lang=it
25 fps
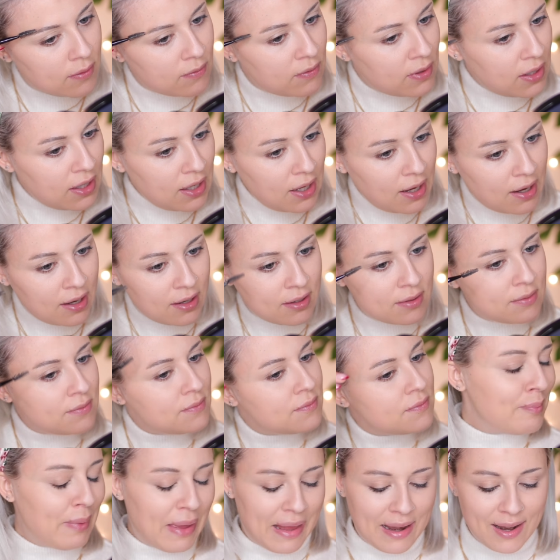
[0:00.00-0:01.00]
Via.
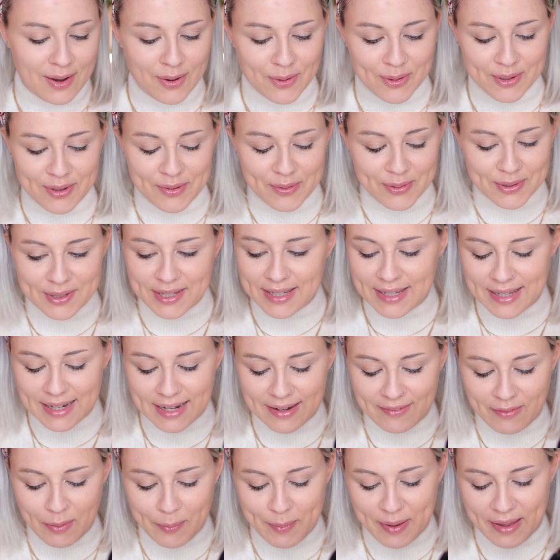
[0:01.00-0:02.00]
Bello, devo
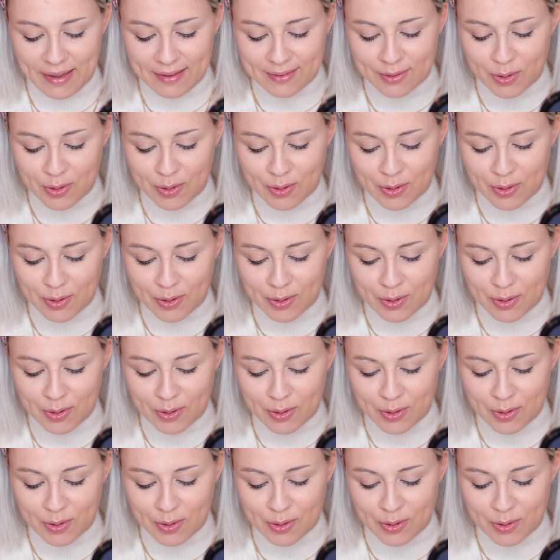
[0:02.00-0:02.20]
dire, vabbè,